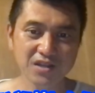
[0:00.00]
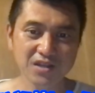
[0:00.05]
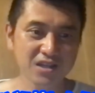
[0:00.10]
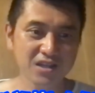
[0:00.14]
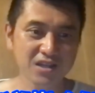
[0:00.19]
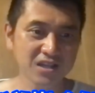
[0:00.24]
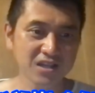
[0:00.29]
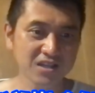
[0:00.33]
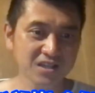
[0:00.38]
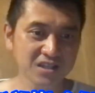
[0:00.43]

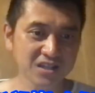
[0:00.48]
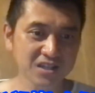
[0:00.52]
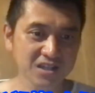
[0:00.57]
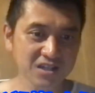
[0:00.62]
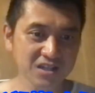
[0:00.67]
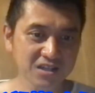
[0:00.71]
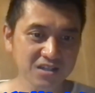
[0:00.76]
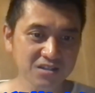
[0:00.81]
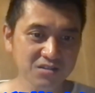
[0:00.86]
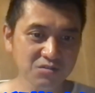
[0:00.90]
え気に
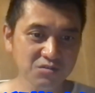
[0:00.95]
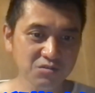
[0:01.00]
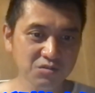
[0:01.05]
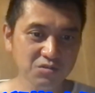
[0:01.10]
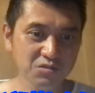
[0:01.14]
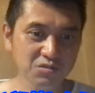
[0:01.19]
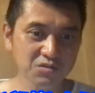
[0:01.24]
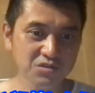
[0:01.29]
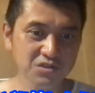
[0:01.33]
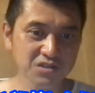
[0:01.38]
かけるこ
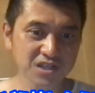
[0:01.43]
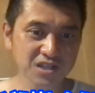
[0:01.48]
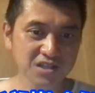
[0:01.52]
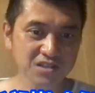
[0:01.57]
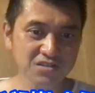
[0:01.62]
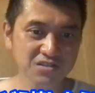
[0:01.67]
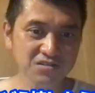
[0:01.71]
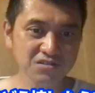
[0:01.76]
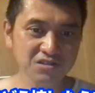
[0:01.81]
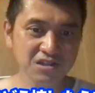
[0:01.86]
とを伝
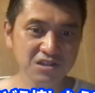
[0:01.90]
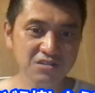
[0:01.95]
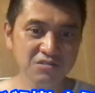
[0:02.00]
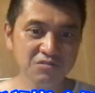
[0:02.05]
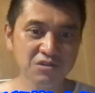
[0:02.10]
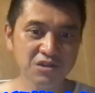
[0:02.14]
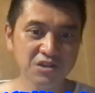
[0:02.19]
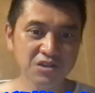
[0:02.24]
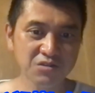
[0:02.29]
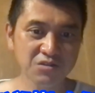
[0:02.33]
え続ける
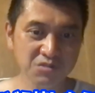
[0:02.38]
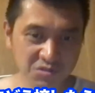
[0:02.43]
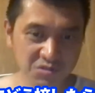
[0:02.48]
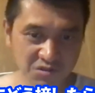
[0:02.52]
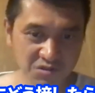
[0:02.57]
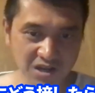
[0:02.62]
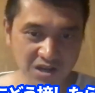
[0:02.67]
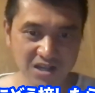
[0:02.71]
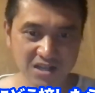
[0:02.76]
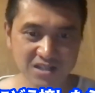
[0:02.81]
のが良い
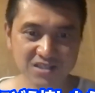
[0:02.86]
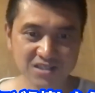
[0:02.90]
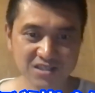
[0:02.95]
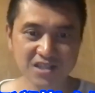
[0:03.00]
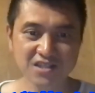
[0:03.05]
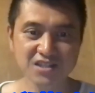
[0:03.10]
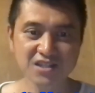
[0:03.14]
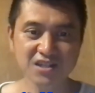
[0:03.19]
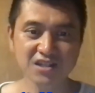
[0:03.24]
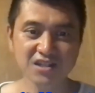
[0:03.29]
のか、
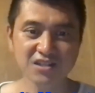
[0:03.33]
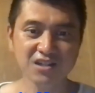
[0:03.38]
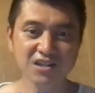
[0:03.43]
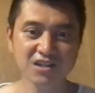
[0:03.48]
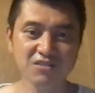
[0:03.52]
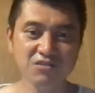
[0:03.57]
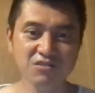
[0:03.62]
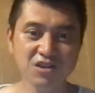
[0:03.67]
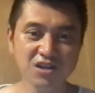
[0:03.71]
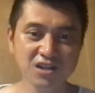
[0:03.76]
接し方
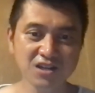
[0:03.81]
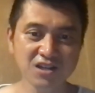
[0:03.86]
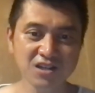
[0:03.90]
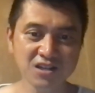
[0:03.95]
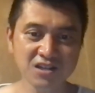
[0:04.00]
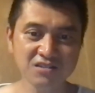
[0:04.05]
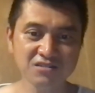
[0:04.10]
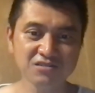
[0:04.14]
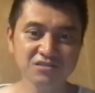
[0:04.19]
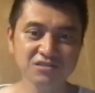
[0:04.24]
がわか
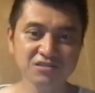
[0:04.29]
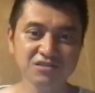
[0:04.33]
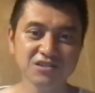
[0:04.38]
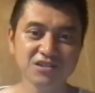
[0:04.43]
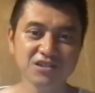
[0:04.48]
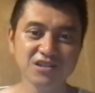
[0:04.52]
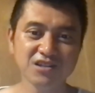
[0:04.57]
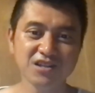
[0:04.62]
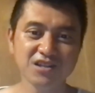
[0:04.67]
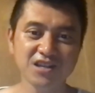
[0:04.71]
らな
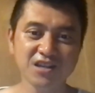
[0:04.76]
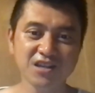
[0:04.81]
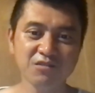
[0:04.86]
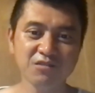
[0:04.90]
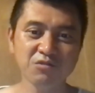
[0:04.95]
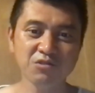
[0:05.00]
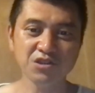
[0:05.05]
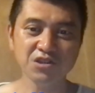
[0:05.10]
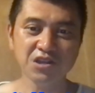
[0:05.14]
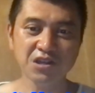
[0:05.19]
く、え
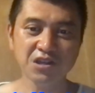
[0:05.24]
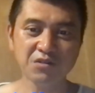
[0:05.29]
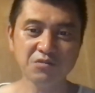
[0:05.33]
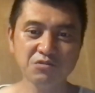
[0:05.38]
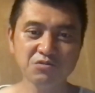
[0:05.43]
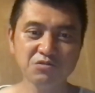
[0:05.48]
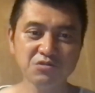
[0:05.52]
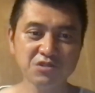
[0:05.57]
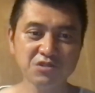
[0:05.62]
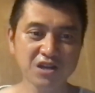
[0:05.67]
ご意見
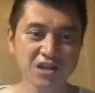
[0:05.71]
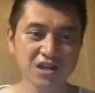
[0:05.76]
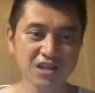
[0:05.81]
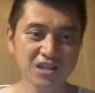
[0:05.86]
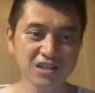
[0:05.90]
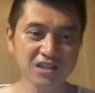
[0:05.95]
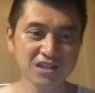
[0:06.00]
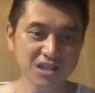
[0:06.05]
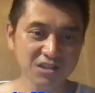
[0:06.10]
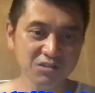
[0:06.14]
を伺
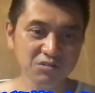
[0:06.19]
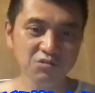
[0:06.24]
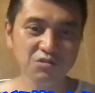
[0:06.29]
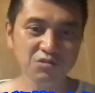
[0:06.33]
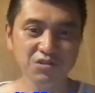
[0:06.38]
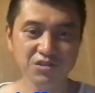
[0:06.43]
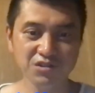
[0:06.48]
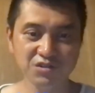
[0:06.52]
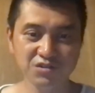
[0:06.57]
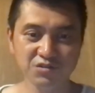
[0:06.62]
いたいと
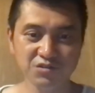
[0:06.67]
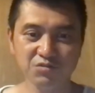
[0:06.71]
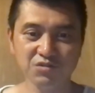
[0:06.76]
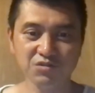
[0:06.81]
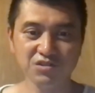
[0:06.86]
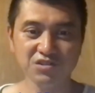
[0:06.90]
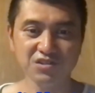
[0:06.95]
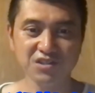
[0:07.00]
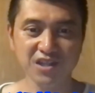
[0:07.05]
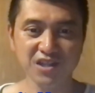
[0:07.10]
いうこ
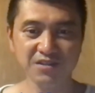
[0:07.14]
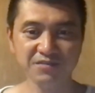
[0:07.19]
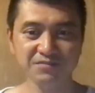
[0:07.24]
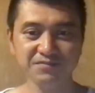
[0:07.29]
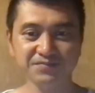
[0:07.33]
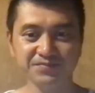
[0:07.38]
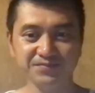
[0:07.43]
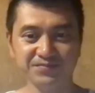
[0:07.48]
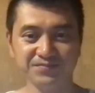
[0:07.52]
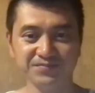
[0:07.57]
とですね。